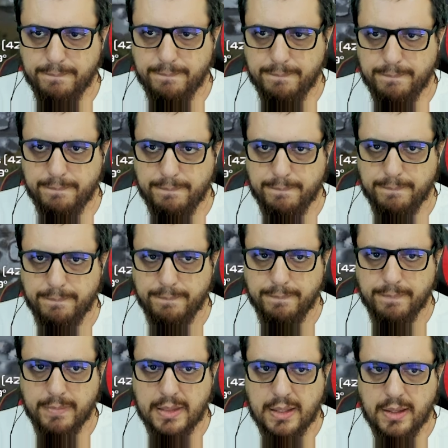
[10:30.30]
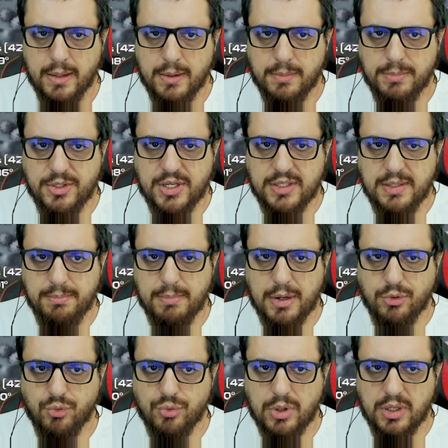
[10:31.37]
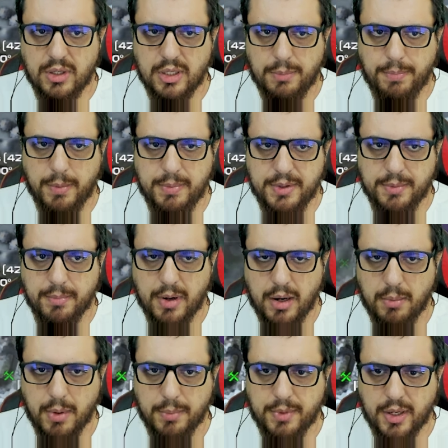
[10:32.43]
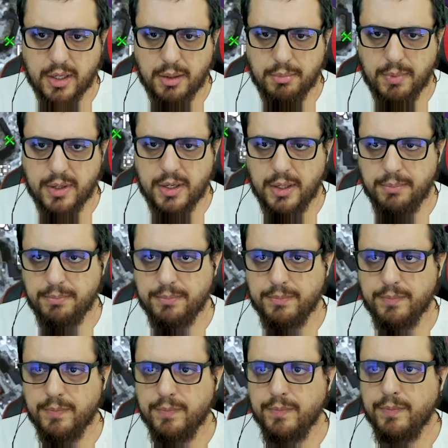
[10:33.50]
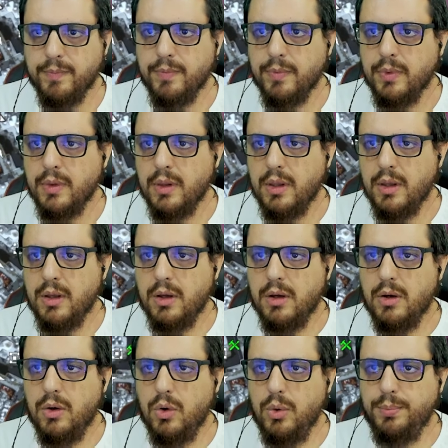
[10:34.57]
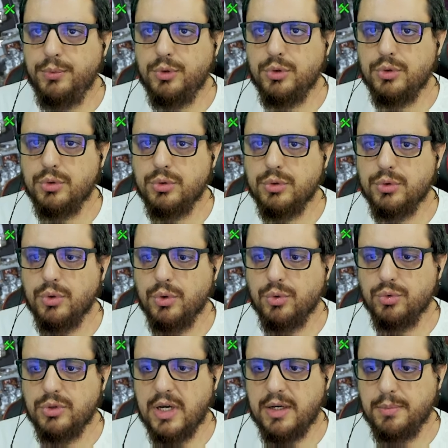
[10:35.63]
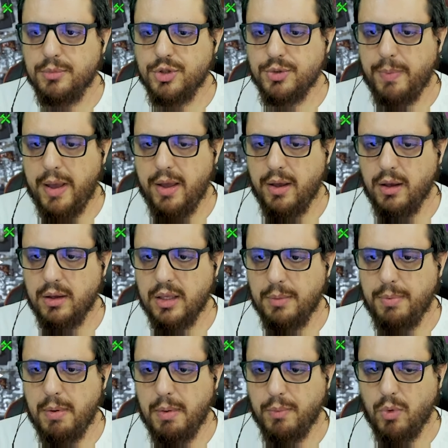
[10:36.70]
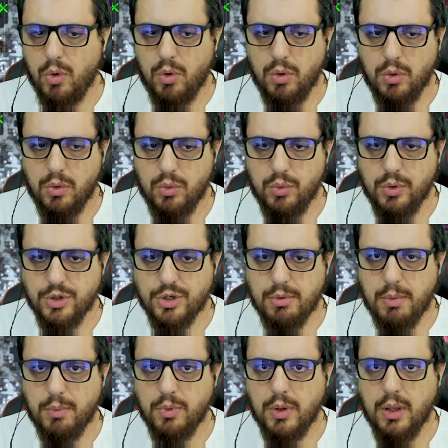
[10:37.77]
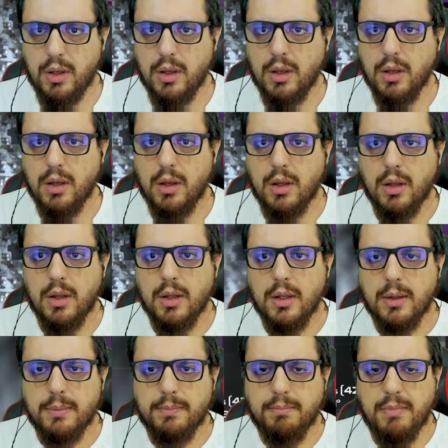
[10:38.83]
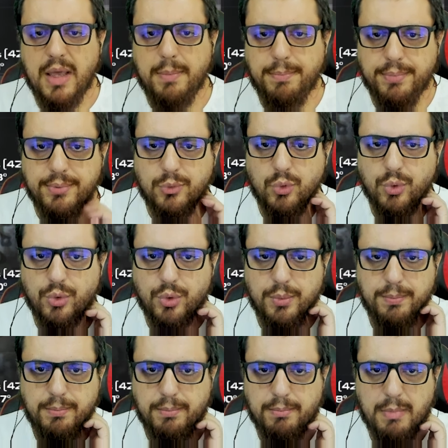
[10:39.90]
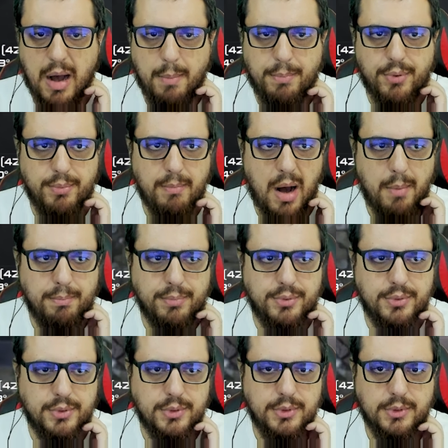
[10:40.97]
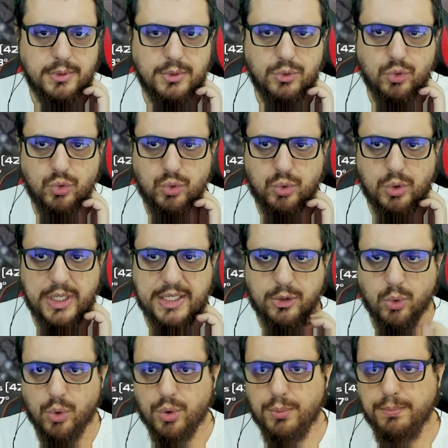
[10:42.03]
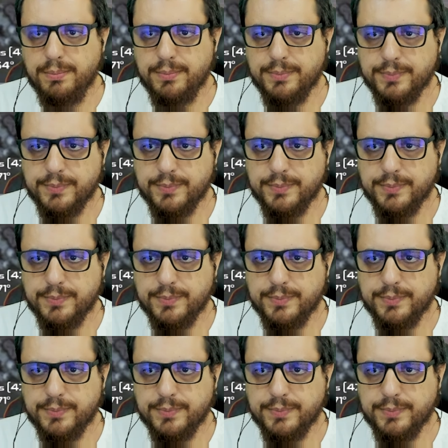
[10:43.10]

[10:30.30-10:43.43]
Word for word: Hmm. Bir şey diyeyim mi? Ben şunu yapabilirim galiba. Bir dakika bir bakayım. Ups. O uzakmış be. Yapamam yok. Uğraşamam onunla. Map diyorum. Map map. Şuraya gidiyorum.